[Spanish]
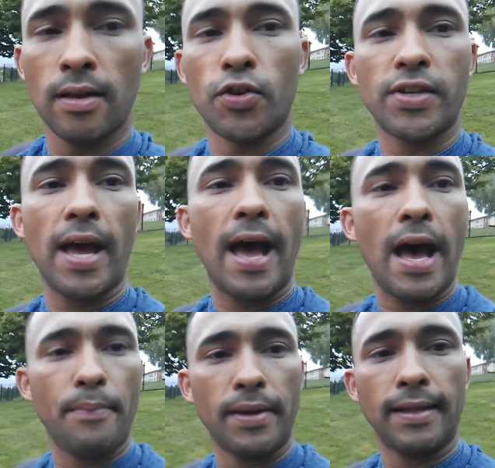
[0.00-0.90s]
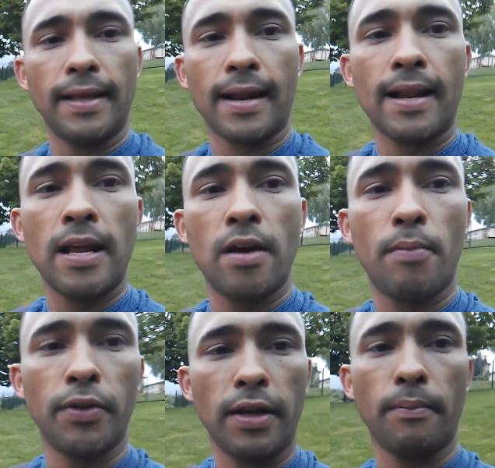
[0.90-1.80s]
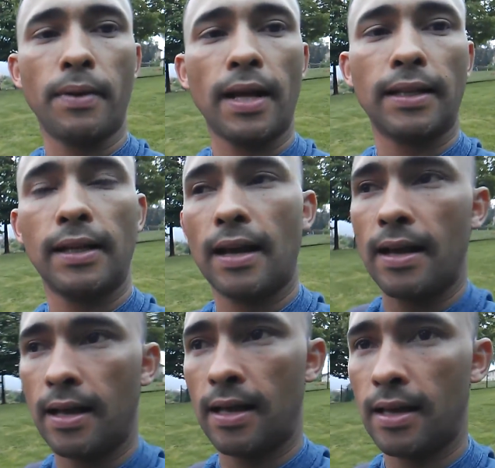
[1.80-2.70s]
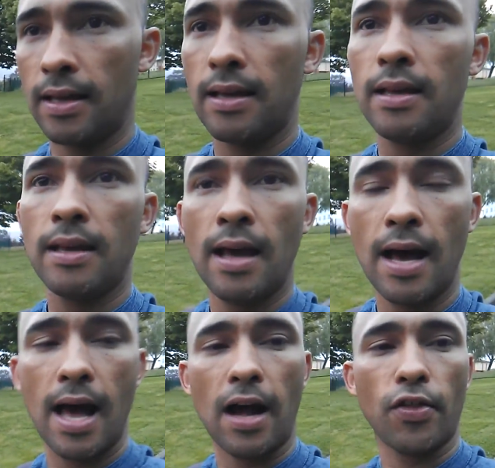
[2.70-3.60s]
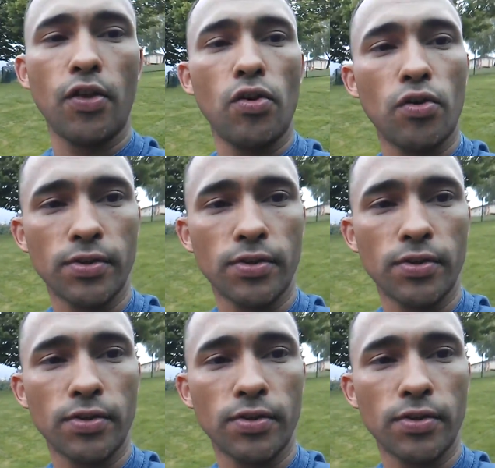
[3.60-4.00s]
o sea, aprender, poner en práctica y acción